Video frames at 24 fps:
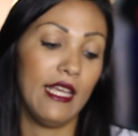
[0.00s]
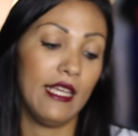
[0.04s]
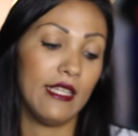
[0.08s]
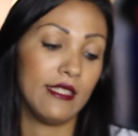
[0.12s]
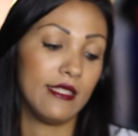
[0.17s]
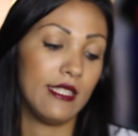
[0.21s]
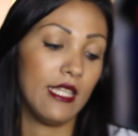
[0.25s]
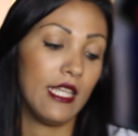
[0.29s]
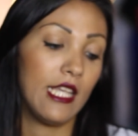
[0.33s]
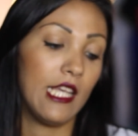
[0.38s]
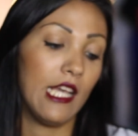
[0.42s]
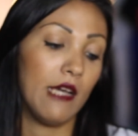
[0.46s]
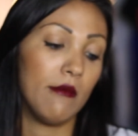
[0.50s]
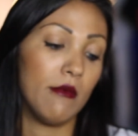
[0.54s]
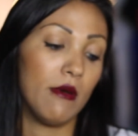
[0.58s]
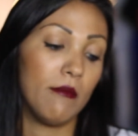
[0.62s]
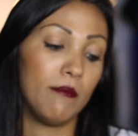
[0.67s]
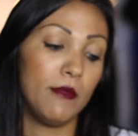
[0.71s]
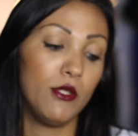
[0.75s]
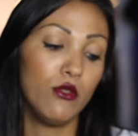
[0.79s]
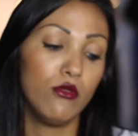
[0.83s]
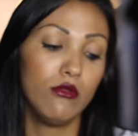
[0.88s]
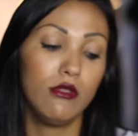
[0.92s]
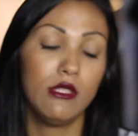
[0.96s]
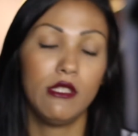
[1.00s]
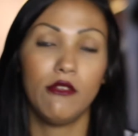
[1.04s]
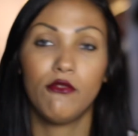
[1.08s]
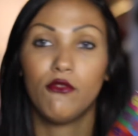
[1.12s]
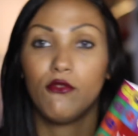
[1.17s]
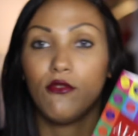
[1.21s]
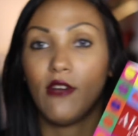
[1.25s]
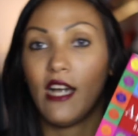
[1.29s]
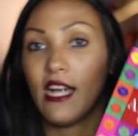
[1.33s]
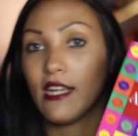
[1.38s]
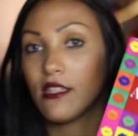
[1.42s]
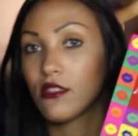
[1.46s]
si chiama Beauty
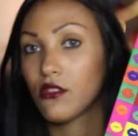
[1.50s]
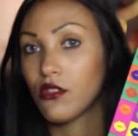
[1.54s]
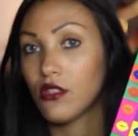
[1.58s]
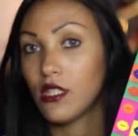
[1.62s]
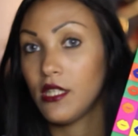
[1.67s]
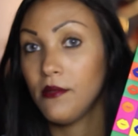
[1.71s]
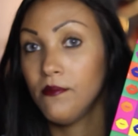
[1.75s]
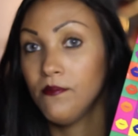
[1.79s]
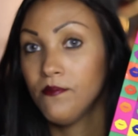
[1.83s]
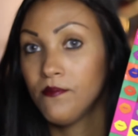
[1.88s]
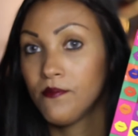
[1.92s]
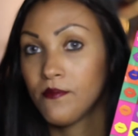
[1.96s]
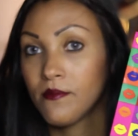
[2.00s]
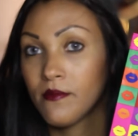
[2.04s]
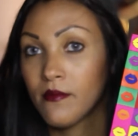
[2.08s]
Factory